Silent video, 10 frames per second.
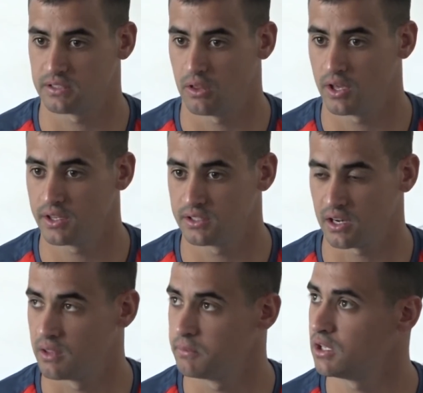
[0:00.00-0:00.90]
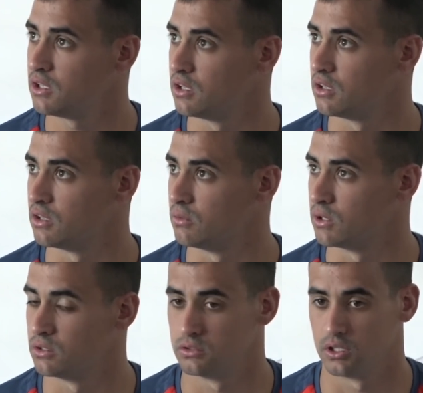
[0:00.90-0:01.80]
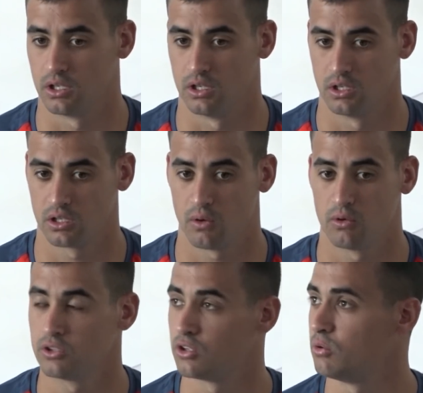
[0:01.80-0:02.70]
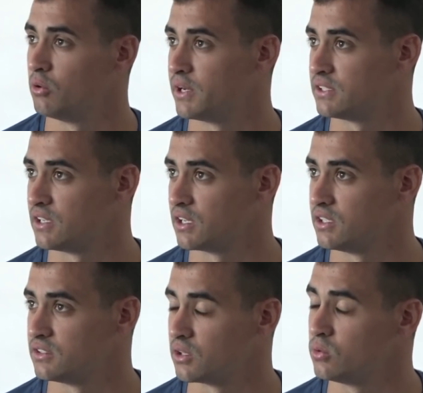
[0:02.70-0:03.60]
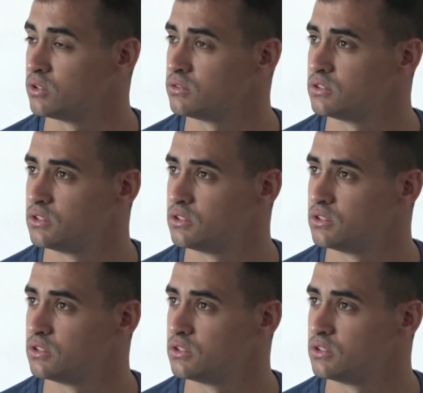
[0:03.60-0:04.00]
ha estado ahí detrás de mí y, bueno, eh, qué bonito no volver a estar aquí en este club, ¿no?